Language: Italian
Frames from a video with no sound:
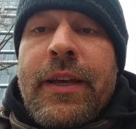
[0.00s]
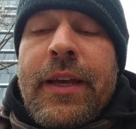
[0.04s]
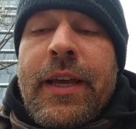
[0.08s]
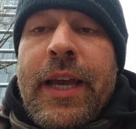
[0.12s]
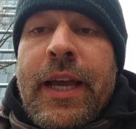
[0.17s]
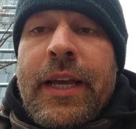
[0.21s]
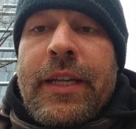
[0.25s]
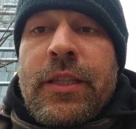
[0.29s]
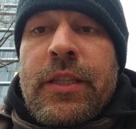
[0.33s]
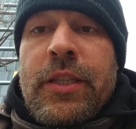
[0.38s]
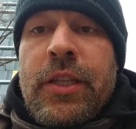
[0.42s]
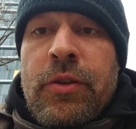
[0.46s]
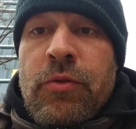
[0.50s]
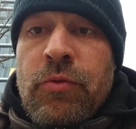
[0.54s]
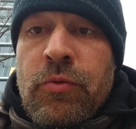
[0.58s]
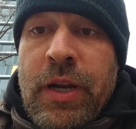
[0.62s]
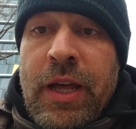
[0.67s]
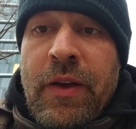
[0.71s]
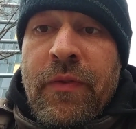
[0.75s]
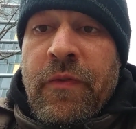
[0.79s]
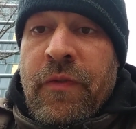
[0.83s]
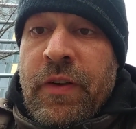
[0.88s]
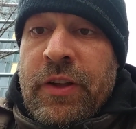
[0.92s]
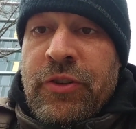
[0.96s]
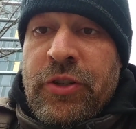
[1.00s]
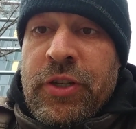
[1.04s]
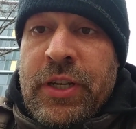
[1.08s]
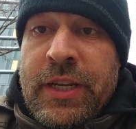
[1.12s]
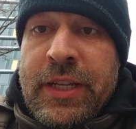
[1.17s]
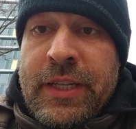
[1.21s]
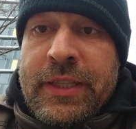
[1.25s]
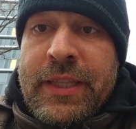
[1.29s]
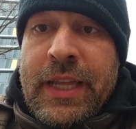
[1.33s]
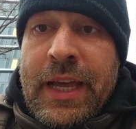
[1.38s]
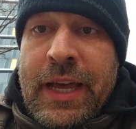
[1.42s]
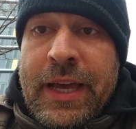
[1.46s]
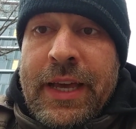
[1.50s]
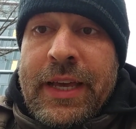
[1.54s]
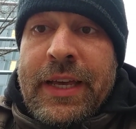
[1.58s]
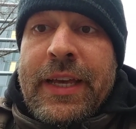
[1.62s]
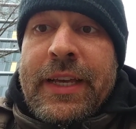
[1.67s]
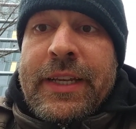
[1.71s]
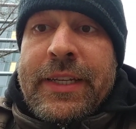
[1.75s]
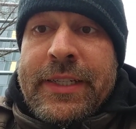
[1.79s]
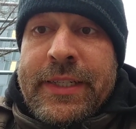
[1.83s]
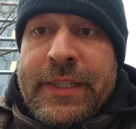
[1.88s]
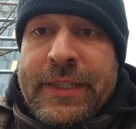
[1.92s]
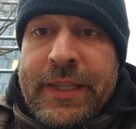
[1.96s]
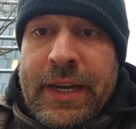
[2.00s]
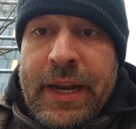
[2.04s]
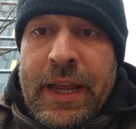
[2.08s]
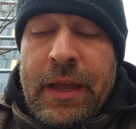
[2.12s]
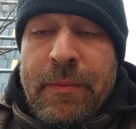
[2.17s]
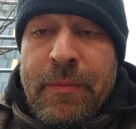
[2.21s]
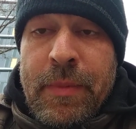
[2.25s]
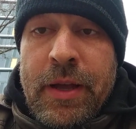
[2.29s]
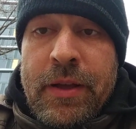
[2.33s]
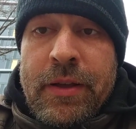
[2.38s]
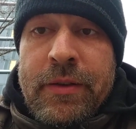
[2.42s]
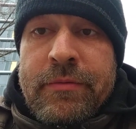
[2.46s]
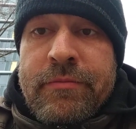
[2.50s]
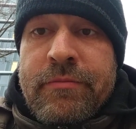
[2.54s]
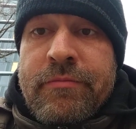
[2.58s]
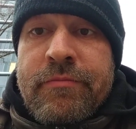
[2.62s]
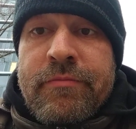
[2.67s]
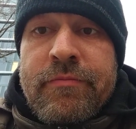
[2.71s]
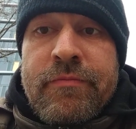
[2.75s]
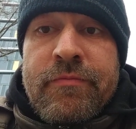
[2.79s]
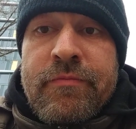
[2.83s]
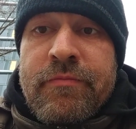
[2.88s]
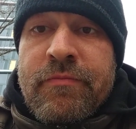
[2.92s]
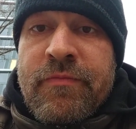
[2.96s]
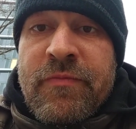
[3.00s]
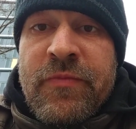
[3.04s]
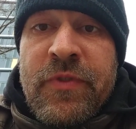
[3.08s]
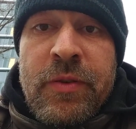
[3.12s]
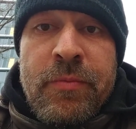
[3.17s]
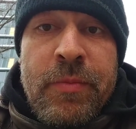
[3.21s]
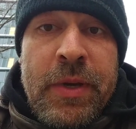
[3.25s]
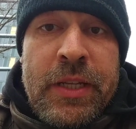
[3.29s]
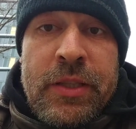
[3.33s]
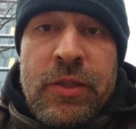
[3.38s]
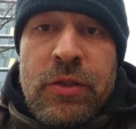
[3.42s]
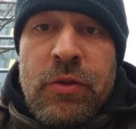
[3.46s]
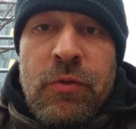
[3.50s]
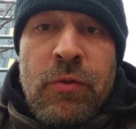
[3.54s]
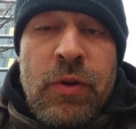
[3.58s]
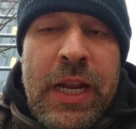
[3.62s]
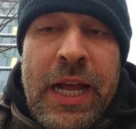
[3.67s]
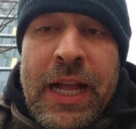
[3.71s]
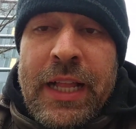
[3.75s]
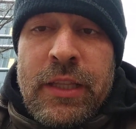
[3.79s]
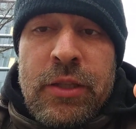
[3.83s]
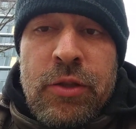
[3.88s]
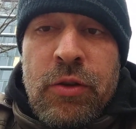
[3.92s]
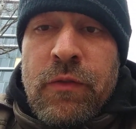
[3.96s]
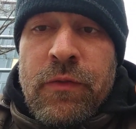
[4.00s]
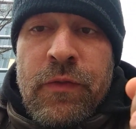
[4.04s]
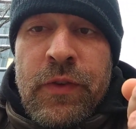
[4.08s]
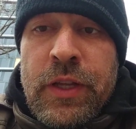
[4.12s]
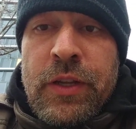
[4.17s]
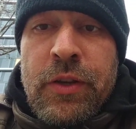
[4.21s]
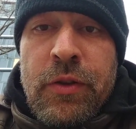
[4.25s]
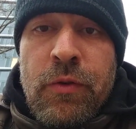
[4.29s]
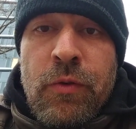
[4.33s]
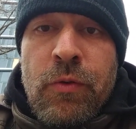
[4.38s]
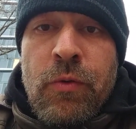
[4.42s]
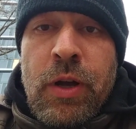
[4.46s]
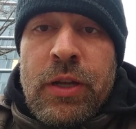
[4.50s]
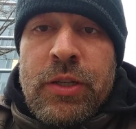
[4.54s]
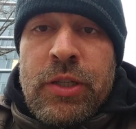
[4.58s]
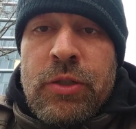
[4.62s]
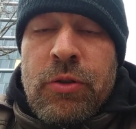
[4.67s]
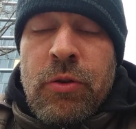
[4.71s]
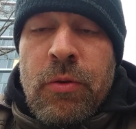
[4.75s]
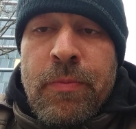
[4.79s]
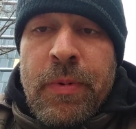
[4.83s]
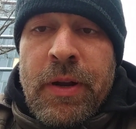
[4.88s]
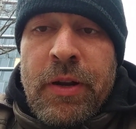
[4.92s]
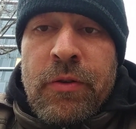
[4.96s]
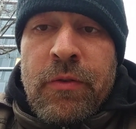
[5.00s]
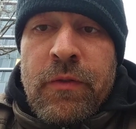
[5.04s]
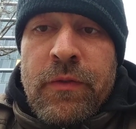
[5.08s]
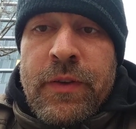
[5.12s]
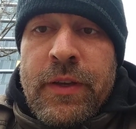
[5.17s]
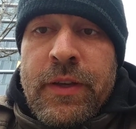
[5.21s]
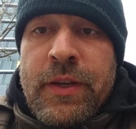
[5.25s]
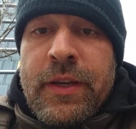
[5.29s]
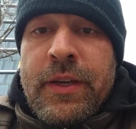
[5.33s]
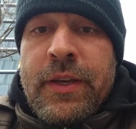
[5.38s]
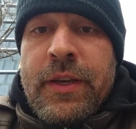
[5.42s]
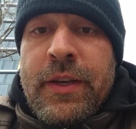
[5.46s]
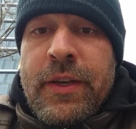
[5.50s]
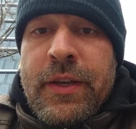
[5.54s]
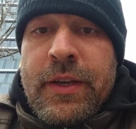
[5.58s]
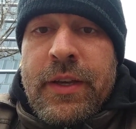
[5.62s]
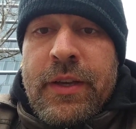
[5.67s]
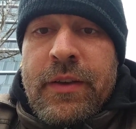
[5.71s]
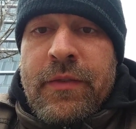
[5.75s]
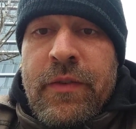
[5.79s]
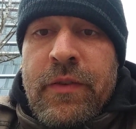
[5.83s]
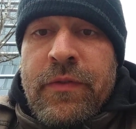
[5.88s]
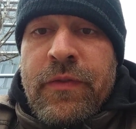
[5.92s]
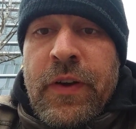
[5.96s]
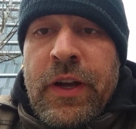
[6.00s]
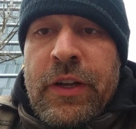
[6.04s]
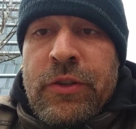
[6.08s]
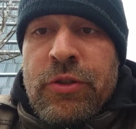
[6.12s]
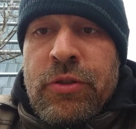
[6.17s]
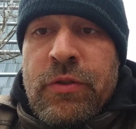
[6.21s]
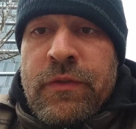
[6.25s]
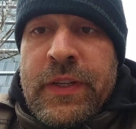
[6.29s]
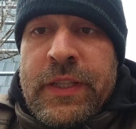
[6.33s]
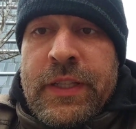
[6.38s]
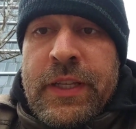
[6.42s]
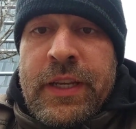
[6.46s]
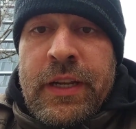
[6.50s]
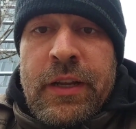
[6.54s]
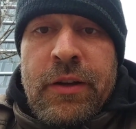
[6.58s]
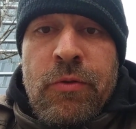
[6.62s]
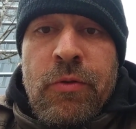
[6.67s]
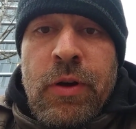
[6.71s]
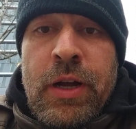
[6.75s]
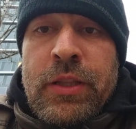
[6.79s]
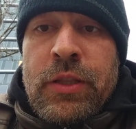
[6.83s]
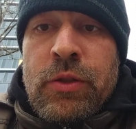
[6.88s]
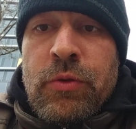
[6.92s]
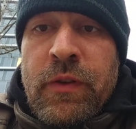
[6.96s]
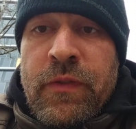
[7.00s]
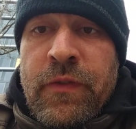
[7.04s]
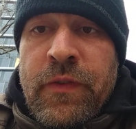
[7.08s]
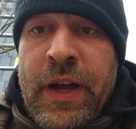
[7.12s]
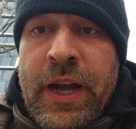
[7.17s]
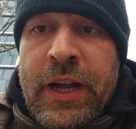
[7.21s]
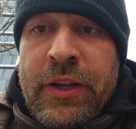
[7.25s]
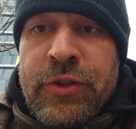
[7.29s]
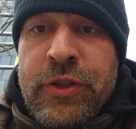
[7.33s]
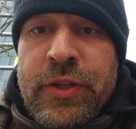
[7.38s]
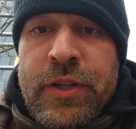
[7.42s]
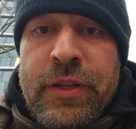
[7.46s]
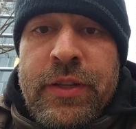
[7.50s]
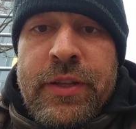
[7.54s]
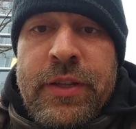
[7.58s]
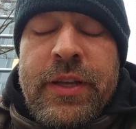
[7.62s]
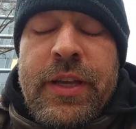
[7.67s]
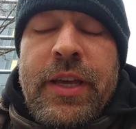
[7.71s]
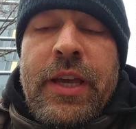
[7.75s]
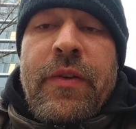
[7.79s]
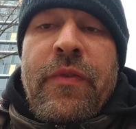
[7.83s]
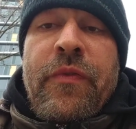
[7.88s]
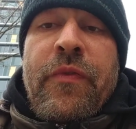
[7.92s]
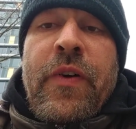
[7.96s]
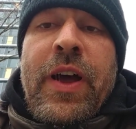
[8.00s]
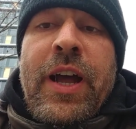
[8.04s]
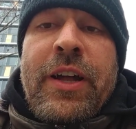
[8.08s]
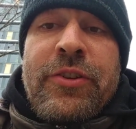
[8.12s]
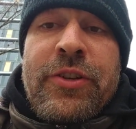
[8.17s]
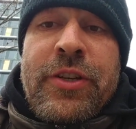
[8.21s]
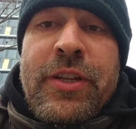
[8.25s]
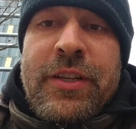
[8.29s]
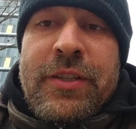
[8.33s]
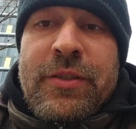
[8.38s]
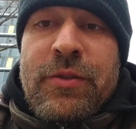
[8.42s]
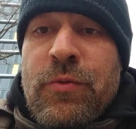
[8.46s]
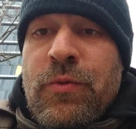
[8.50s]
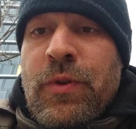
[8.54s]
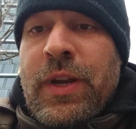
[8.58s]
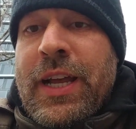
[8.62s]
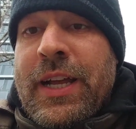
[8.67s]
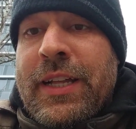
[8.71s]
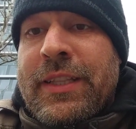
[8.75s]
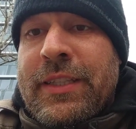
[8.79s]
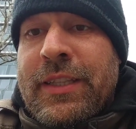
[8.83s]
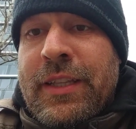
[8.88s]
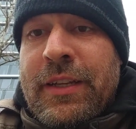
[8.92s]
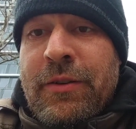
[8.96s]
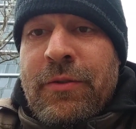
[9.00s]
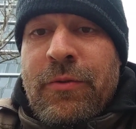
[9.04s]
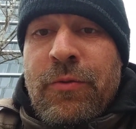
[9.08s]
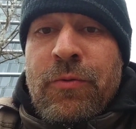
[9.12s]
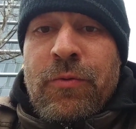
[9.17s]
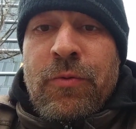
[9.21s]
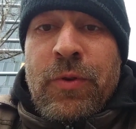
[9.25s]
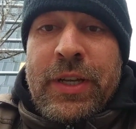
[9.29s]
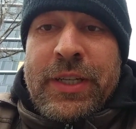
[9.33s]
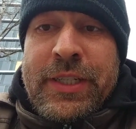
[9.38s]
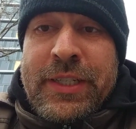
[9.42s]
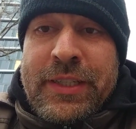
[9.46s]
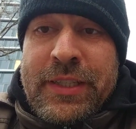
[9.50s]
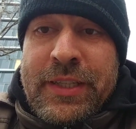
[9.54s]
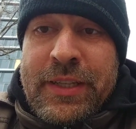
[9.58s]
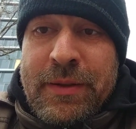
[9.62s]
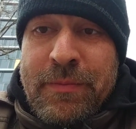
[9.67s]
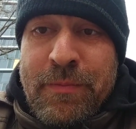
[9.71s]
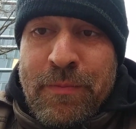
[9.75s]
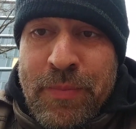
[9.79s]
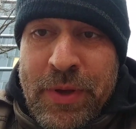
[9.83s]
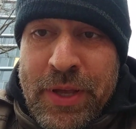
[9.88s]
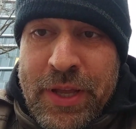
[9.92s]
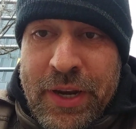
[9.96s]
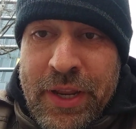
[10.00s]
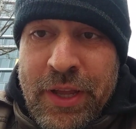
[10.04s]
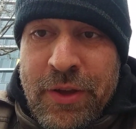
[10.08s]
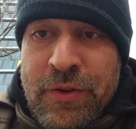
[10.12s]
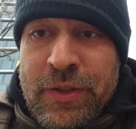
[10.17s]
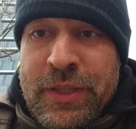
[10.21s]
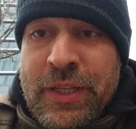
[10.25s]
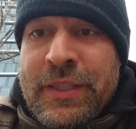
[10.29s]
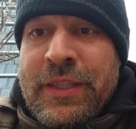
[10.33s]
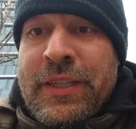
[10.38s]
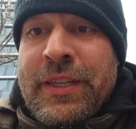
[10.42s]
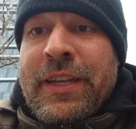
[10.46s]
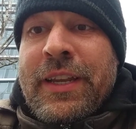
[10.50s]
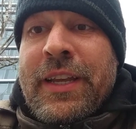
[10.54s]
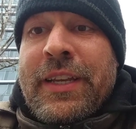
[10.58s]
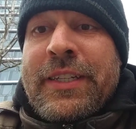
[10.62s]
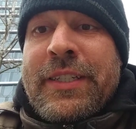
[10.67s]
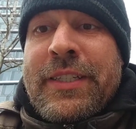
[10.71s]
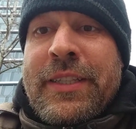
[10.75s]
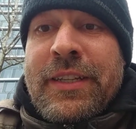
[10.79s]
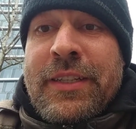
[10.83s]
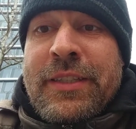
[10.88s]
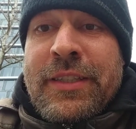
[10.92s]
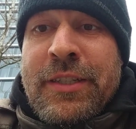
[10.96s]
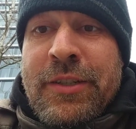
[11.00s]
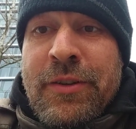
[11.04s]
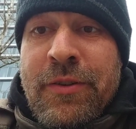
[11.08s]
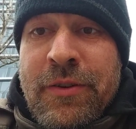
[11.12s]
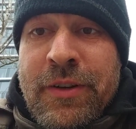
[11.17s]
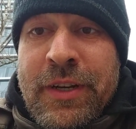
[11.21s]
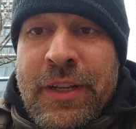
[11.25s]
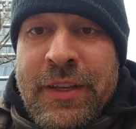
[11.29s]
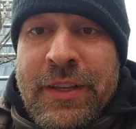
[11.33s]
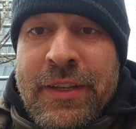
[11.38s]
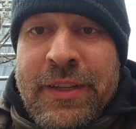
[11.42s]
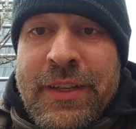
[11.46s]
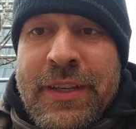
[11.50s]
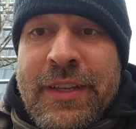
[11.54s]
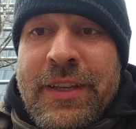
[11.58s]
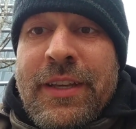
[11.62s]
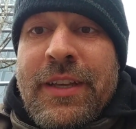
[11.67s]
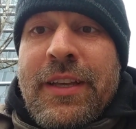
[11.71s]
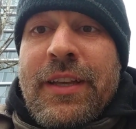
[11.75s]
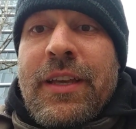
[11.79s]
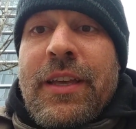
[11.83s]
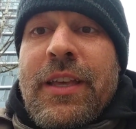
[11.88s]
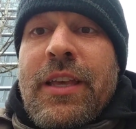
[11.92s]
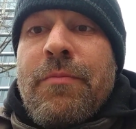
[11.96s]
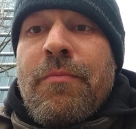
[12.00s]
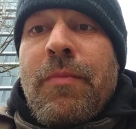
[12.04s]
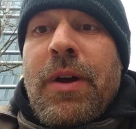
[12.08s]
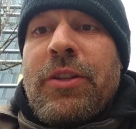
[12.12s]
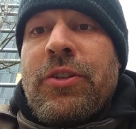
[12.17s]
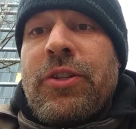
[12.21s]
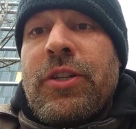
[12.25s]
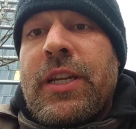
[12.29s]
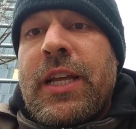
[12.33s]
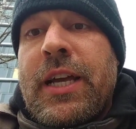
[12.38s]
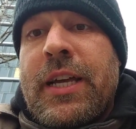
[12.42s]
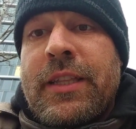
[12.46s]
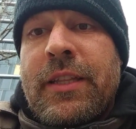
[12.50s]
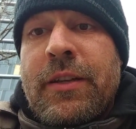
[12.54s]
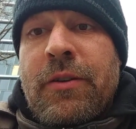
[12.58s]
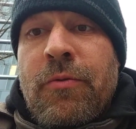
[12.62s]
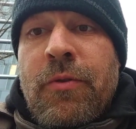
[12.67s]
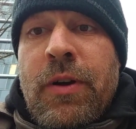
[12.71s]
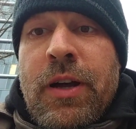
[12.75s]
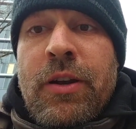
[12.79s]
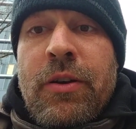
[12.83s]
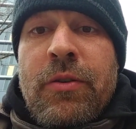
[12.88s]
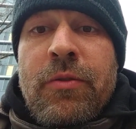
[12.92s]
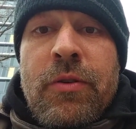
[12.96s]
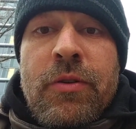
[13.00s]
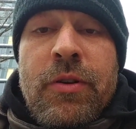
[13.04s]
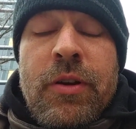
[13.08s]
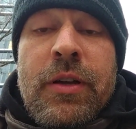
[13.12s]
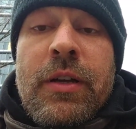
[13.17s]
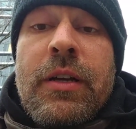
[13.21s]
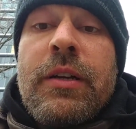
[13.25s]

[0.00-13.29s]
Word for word: è di una facilità estrema. Vi metto un altro video qua sopra dove vi faccio vedere quanto è facile. È facile durante questi periodi di restrizioni, immaginate quando